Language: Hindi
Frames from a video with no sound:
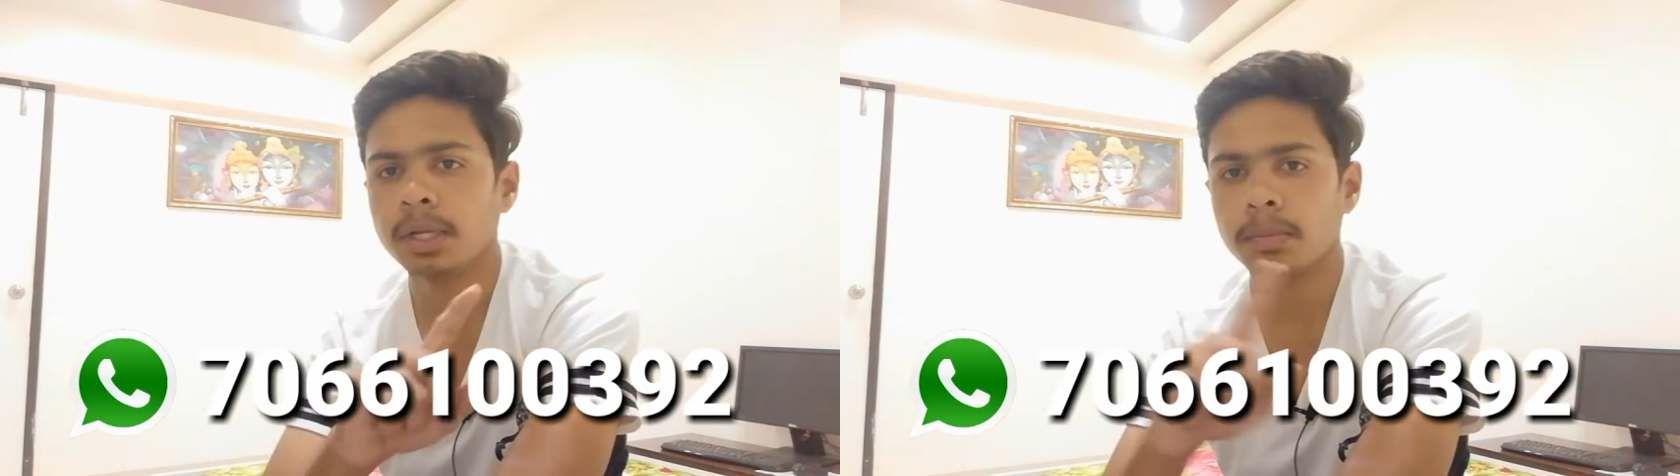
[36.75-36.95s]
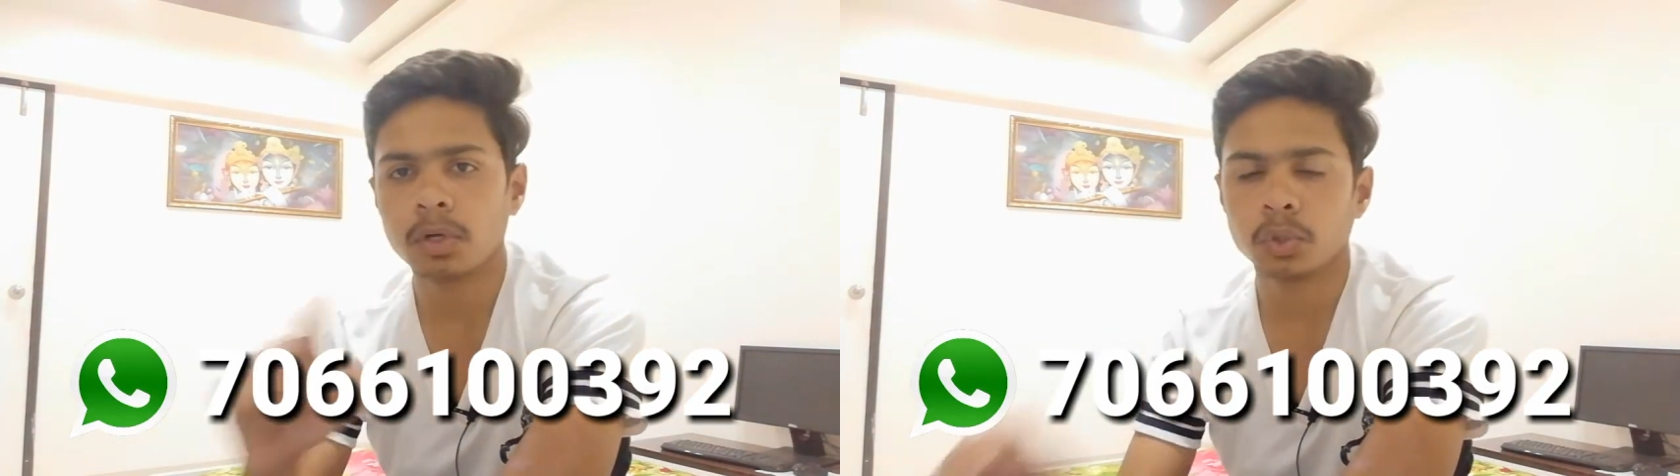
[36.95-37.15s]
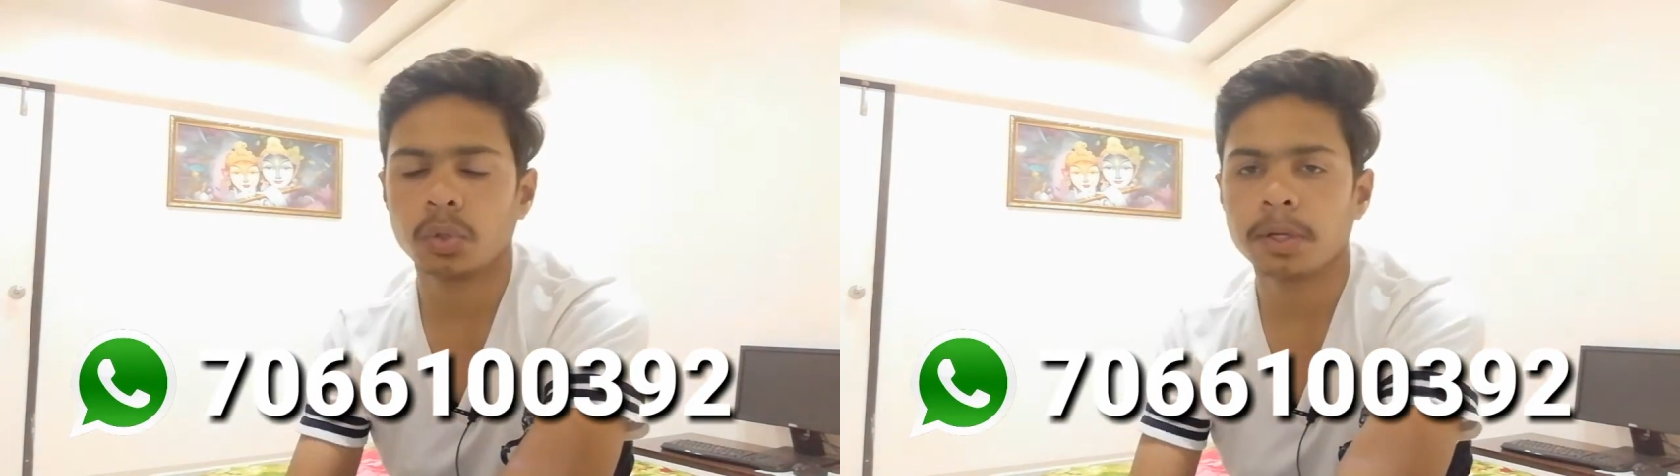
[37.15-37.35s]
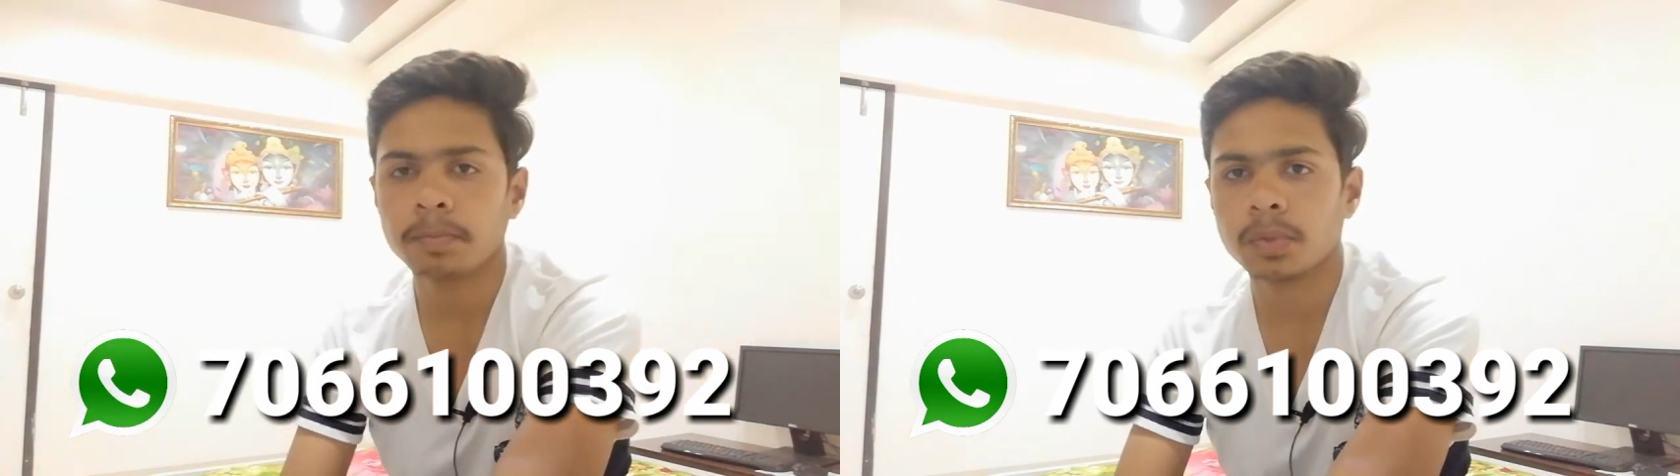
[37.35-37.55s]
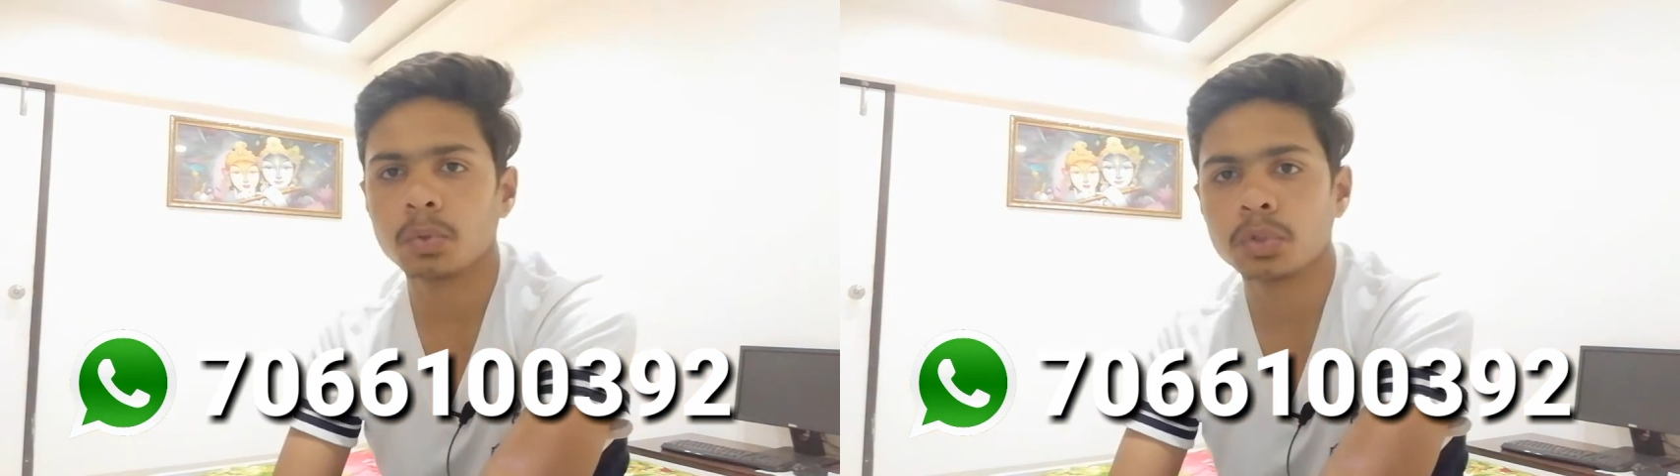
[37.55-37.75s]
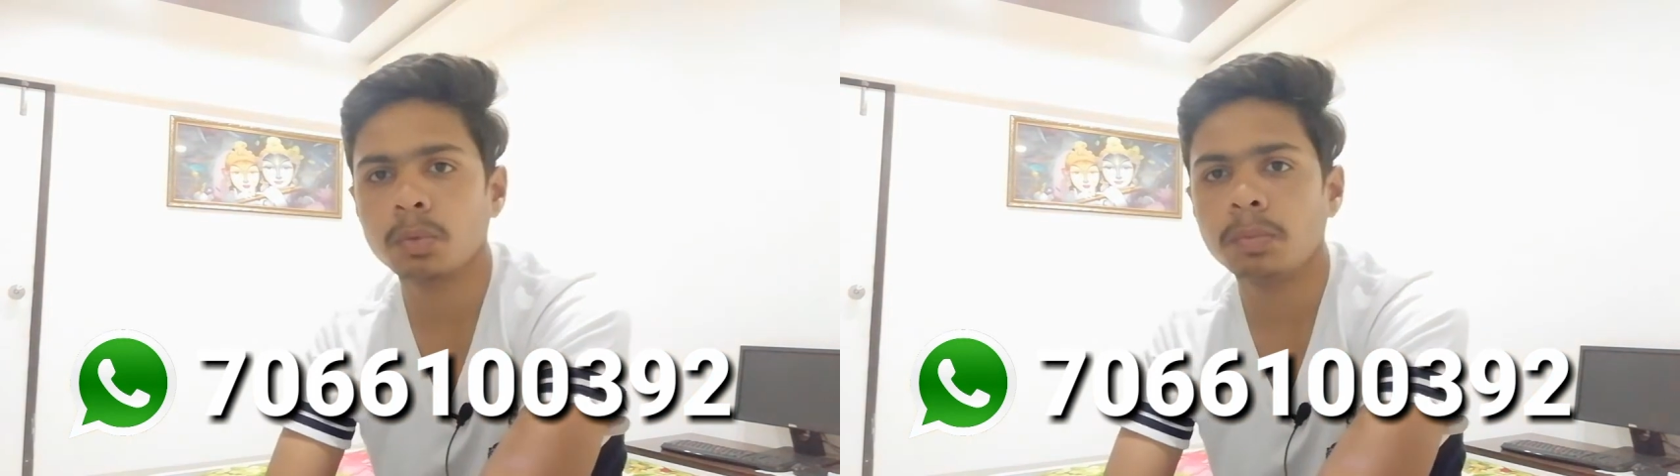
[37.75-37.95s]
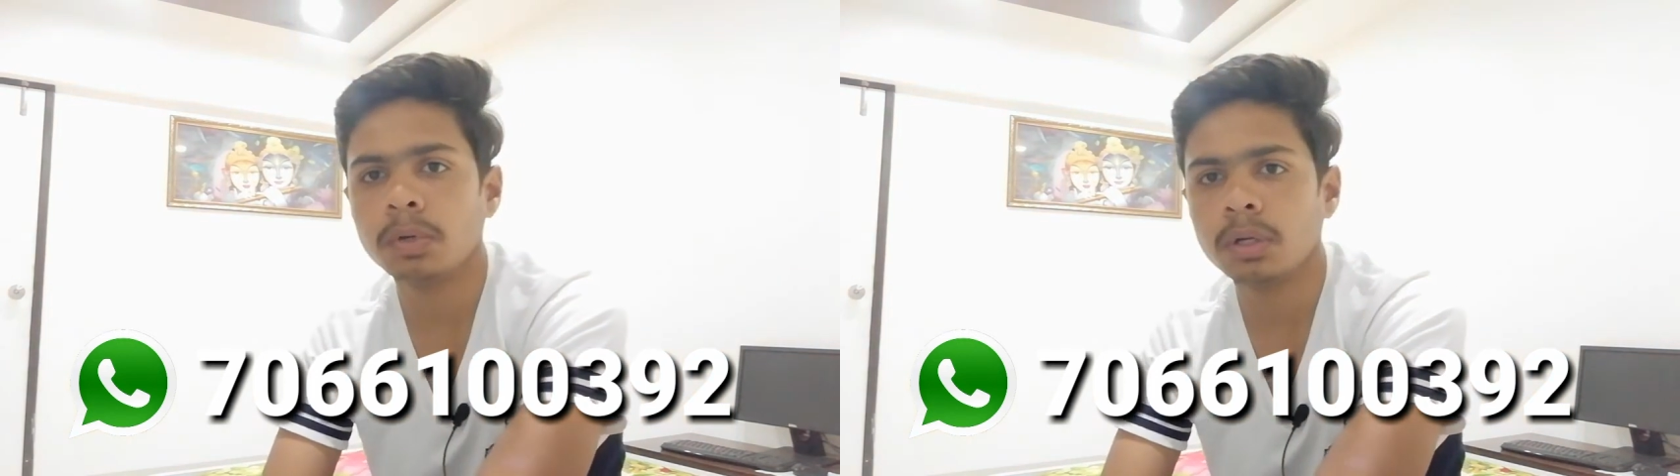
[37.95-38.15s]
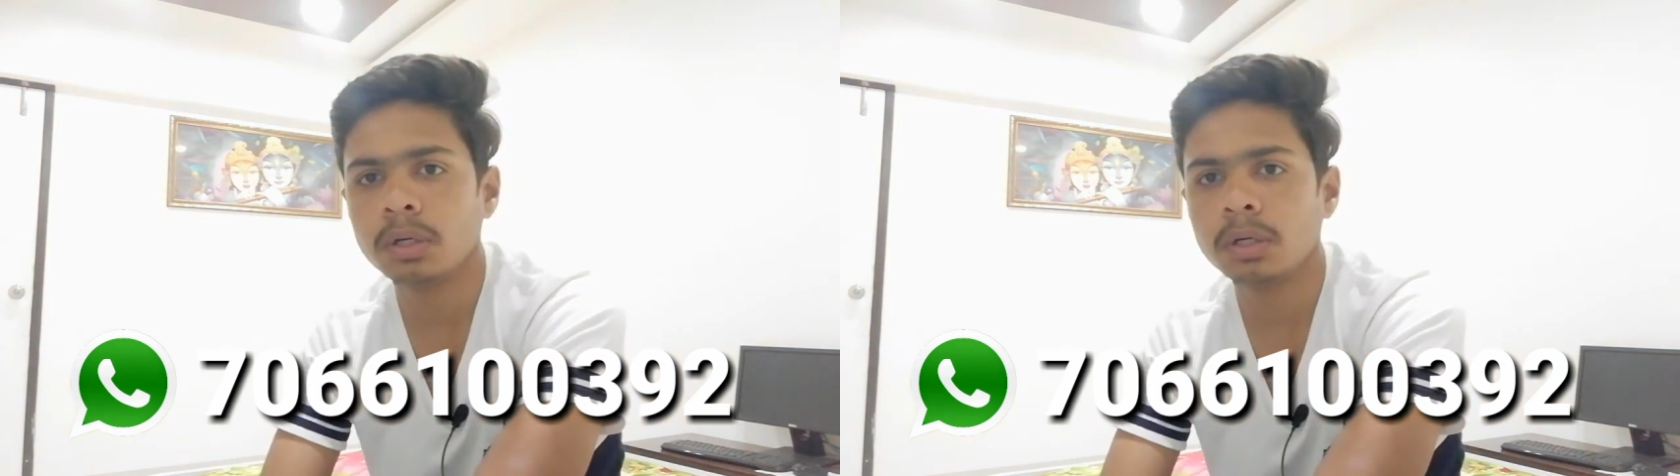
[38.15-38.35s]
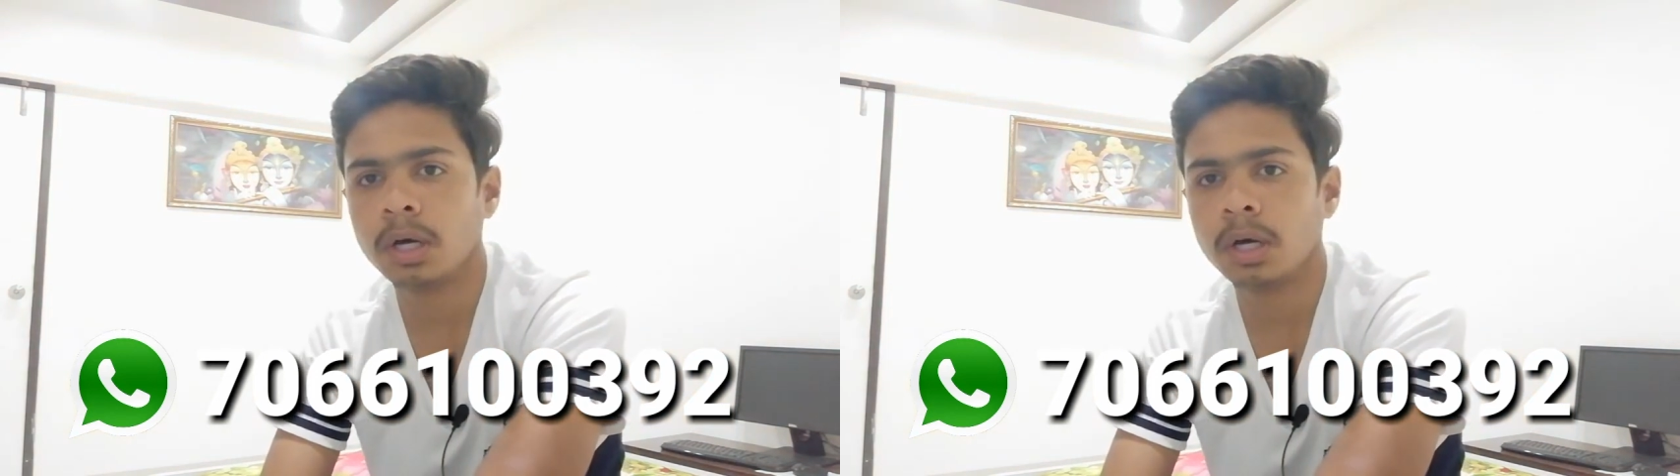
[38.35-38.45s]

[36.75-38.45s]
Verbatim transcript: पे नंबर शो हो रहा है उसके ऊपर